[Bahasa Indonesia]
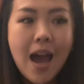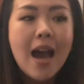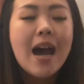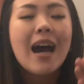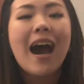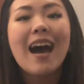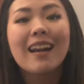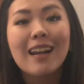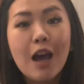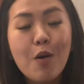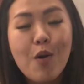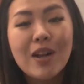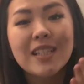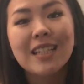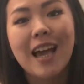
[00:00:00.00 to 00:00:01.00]
Karena
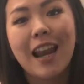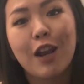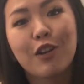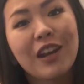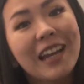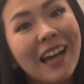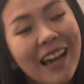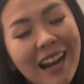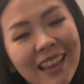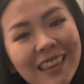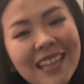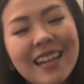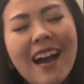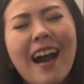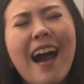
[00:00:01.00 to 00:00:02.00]
once kalian udah di
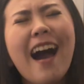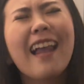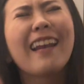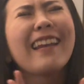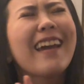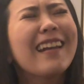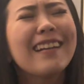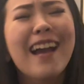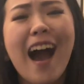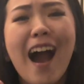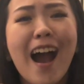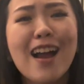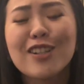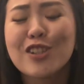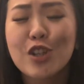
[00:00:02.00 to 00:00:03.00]
karantina, kalian
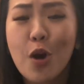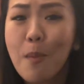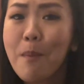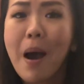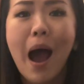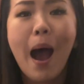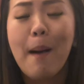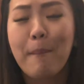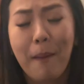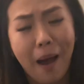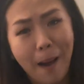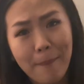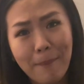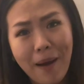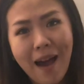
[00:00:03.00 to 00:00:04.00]
gak akan coba
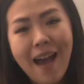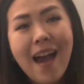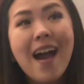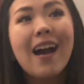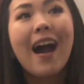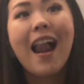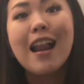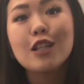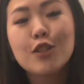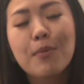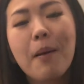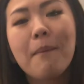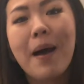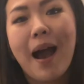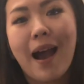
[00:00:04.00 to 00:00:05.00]
apa-apa. Kalian
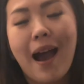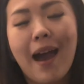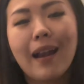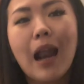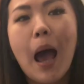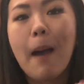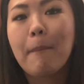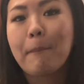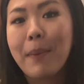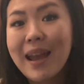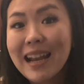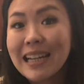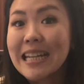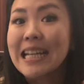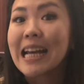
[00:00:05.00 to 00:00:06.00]
cuma makan apa
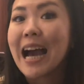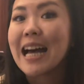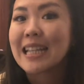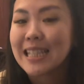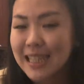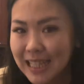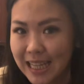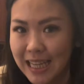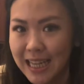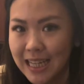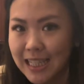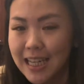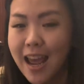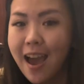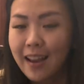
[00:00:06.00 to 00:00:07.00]
yang dikasih
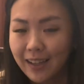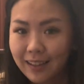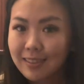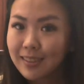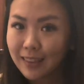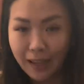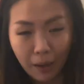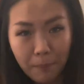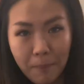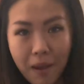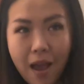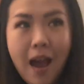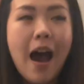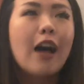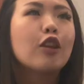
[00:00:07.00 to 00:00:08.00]
dari tim
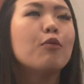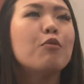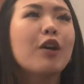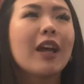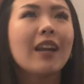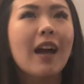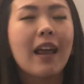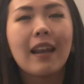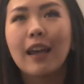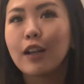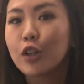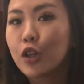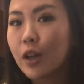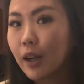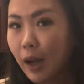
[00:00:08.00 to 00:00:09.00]
atau mungkin
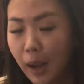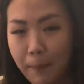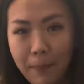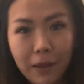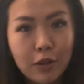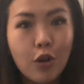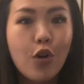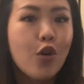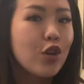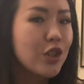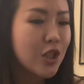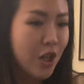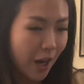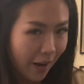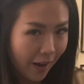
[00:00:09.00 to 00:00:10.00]
kalian Grab atau
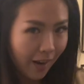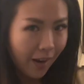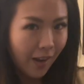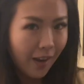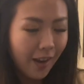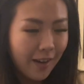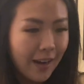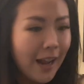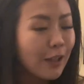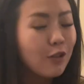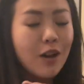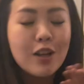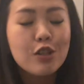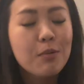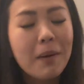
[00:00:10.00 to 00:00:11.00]
Gojek. Nah, itu
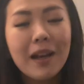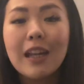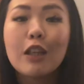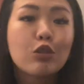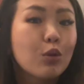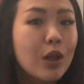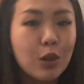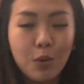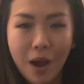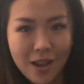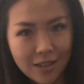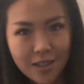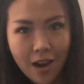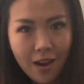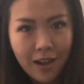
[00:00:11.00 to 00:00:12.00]
kan cuma itu-itu
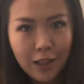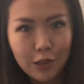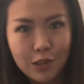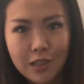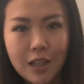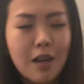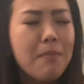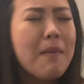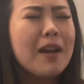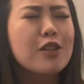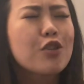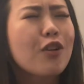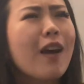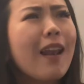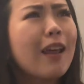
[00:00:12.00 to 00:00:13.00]
aja gitu. Jadi make
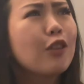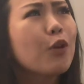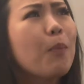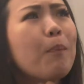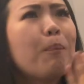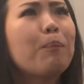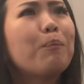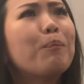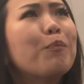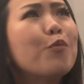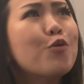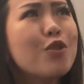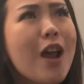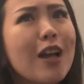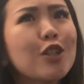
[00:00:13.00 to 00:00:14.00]
sure kalian tuh
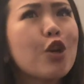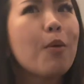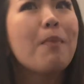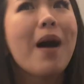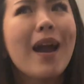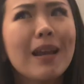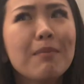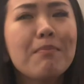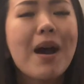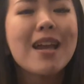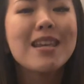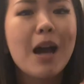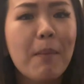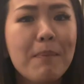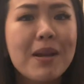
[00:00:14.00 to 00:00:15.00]
udah cobain
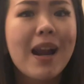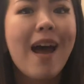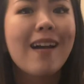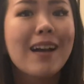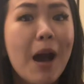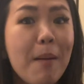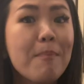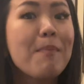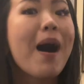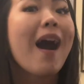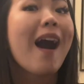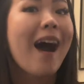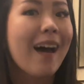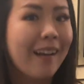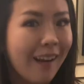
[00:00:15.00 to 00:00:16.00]
banyak beragam
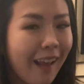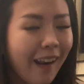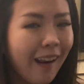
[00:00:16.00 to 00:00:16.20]
makanan.